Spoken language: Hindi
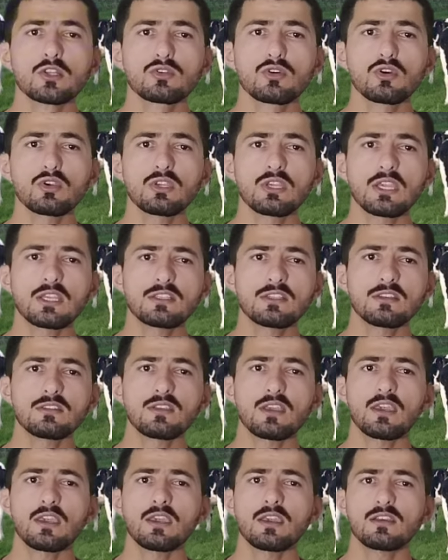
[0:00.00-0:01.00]
तो ये
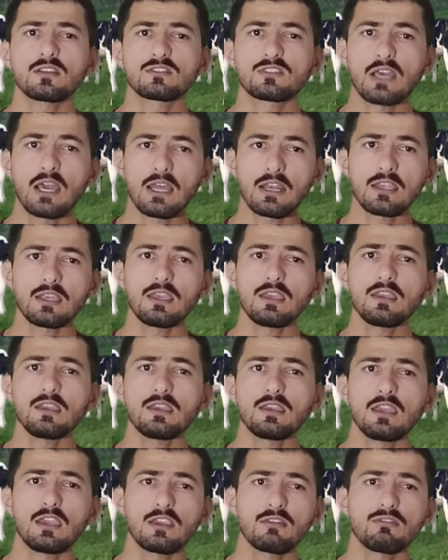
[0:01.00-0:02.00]
चीज़ें सारी
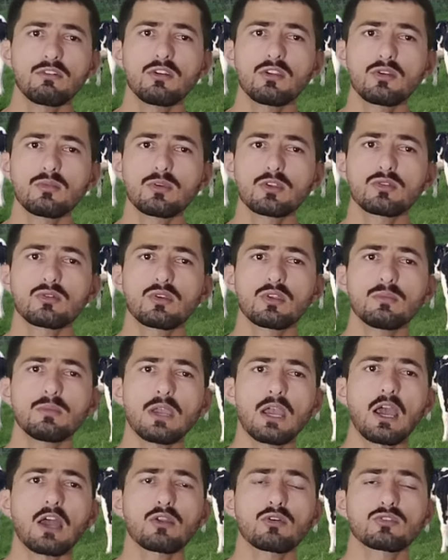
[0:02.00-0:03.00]
एक वीडियो में तो नहीं
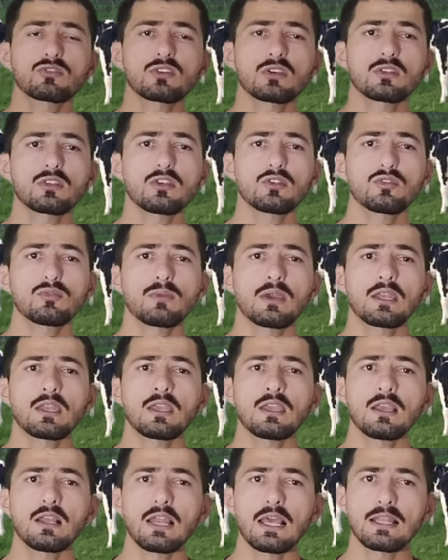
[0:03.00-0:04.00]
बयान हो सकती तो
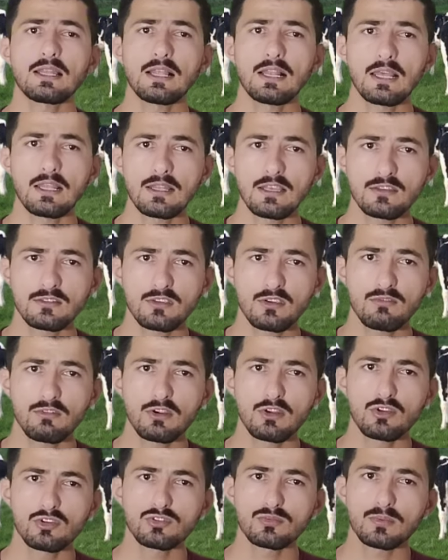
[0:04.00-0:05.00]
मैंने अलहदा इसकी
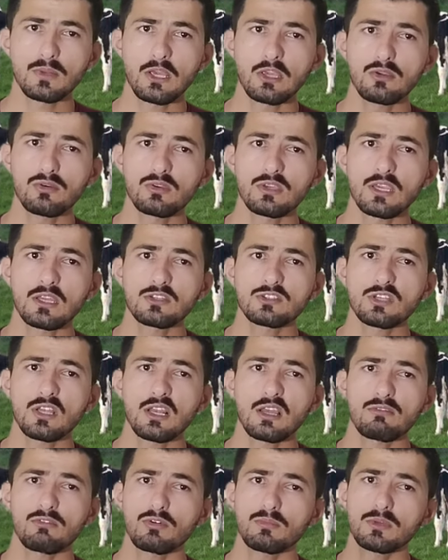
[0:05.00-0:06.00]
वीडियोस बनाई हुई हैं
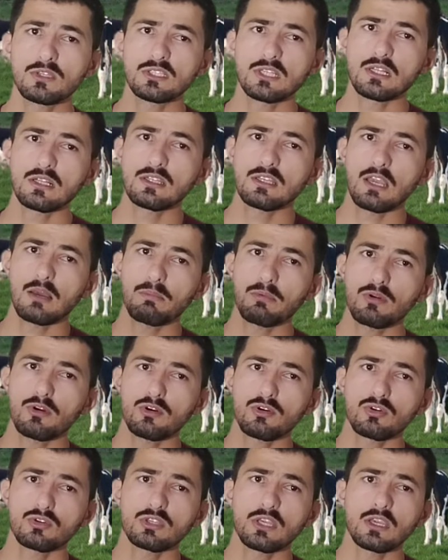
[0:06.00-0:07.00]
इन वो भी जल्दी
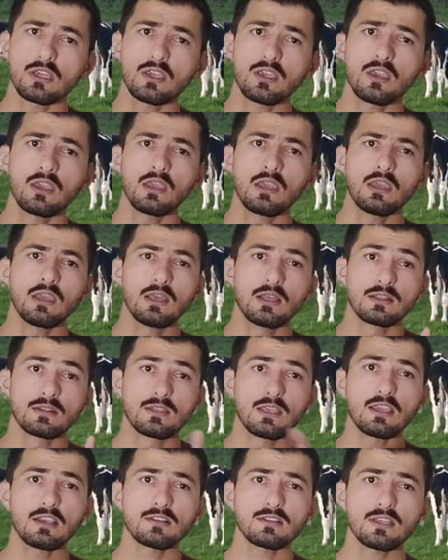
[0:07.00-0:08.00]
अपलोड हो जाएंगी
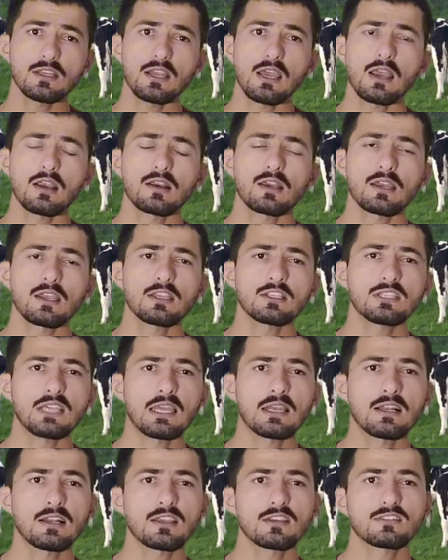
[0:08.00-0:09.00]
देखते रहा करें
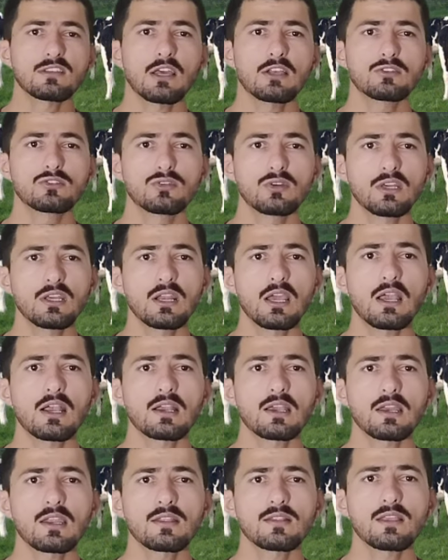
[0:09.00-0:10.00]
चैनल के साथ जुड़े रहा
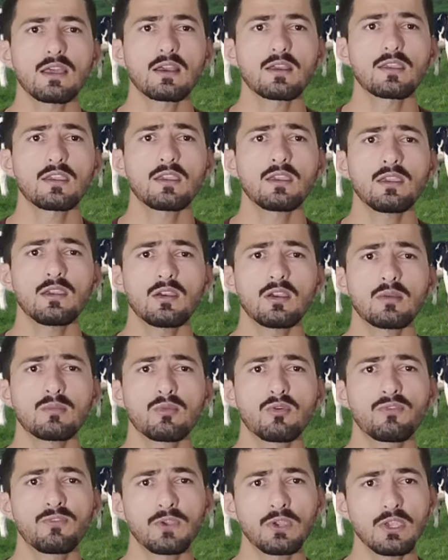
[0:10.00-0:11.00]
करें ताकि
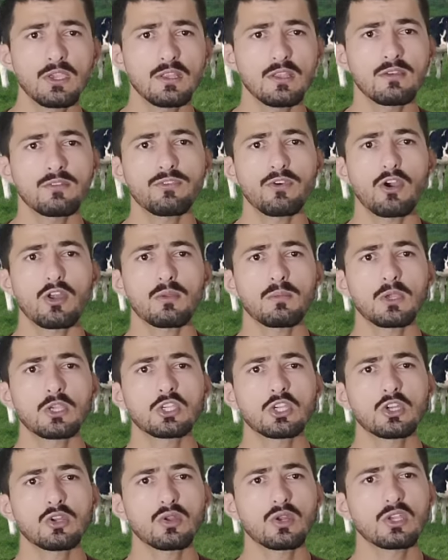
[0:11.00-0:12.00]
मुफीद
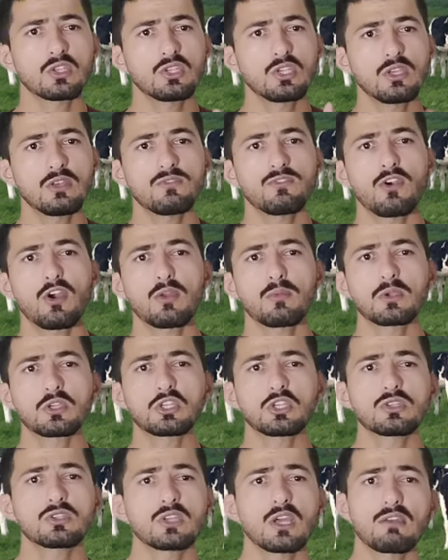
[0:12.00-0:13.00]
इन्फॉर्मेशन और अच्छी
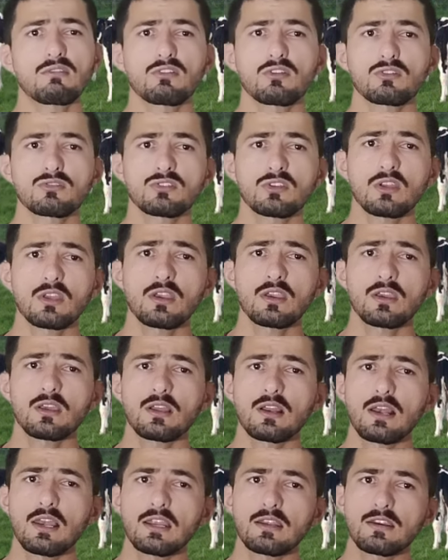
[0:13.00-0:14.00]
इन्फॉर्मेशन जानवरों से
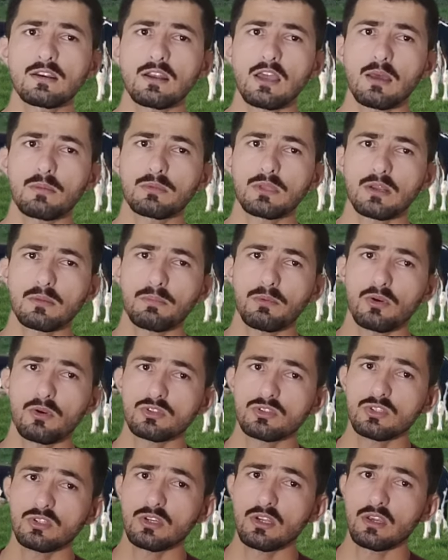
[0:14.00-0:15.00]
रिलेटेड आप तक
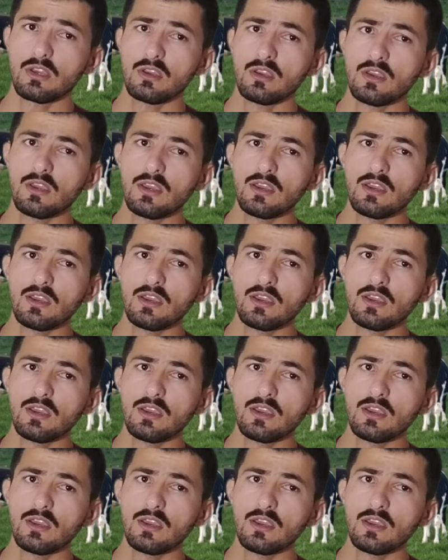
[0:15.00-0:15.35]
पहुँचती रहे